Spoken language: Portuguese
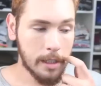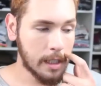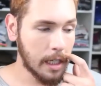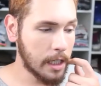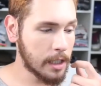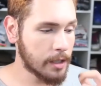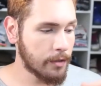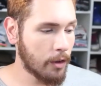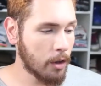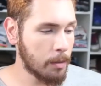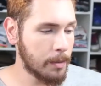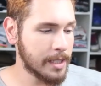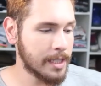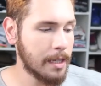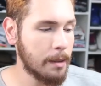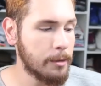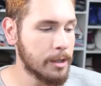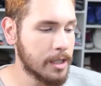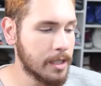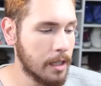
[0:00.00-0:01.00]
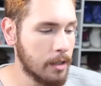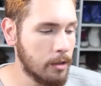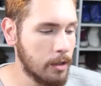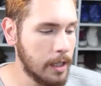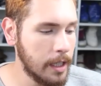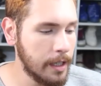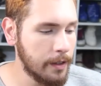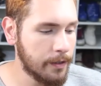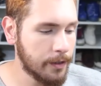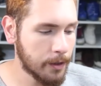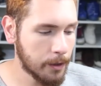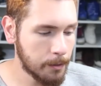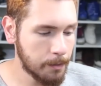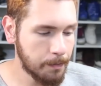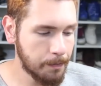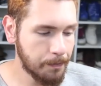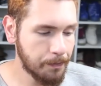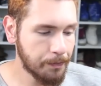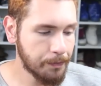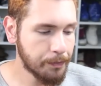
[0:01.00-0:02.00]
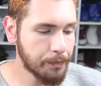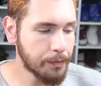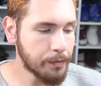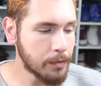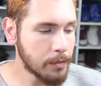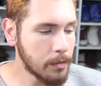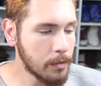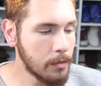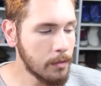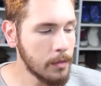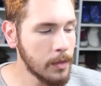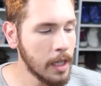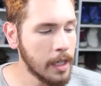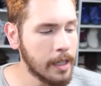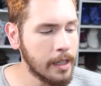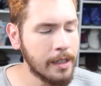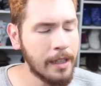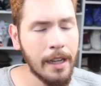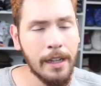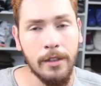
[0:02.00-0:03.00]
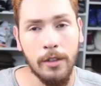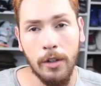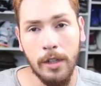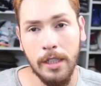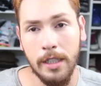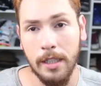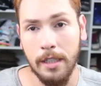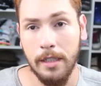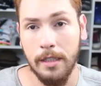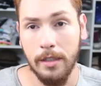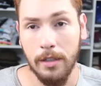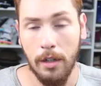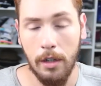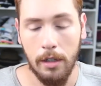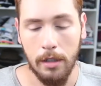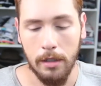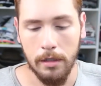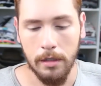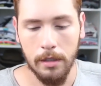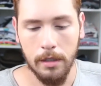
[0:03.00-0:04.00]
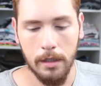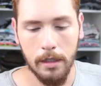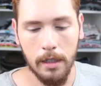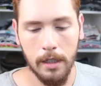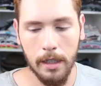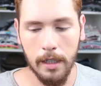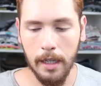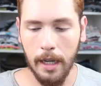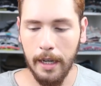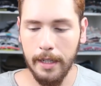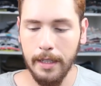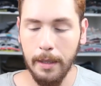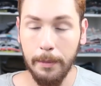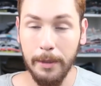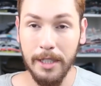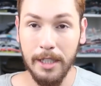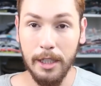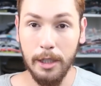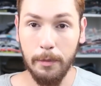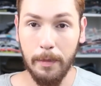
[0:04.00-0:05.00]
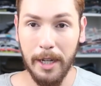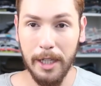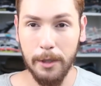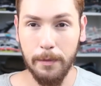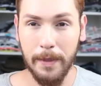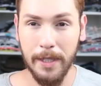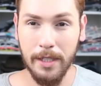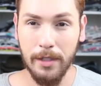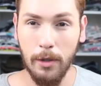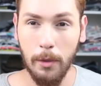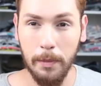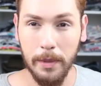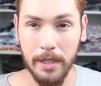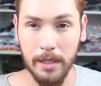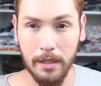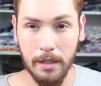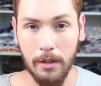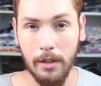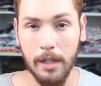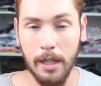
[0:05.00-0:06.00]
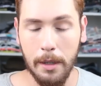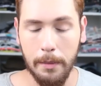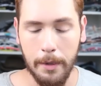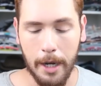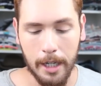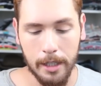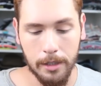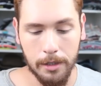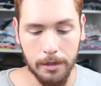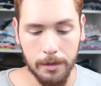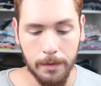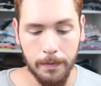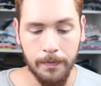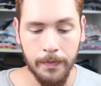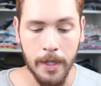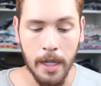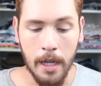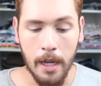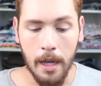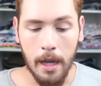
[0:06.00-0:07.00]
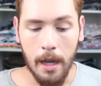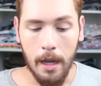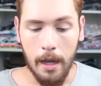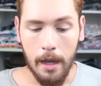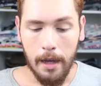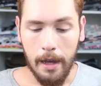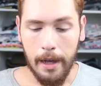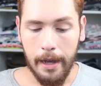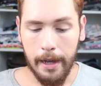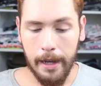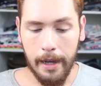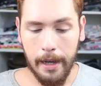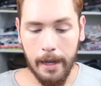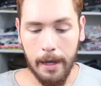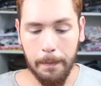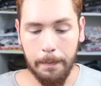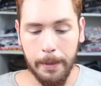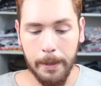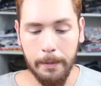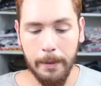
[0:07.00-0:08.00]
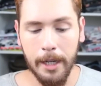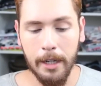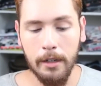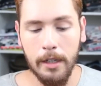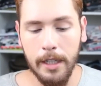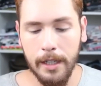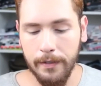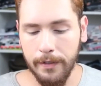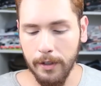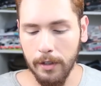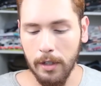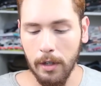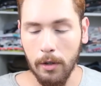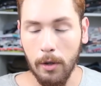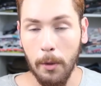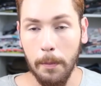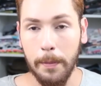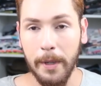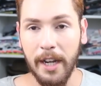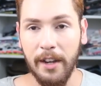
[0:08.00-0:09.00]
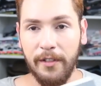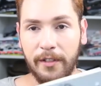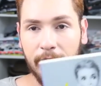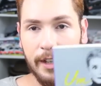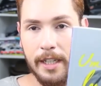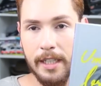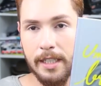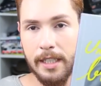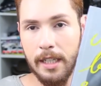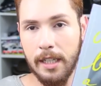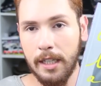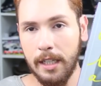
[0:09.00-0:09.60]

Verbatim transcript: Gente, eu vou começar mostrando o livro, que tem dois aqui só. E aí depois a gente parte para as roupas que estão aqui embaixo. É, primeiro livro que eu comprei foi esse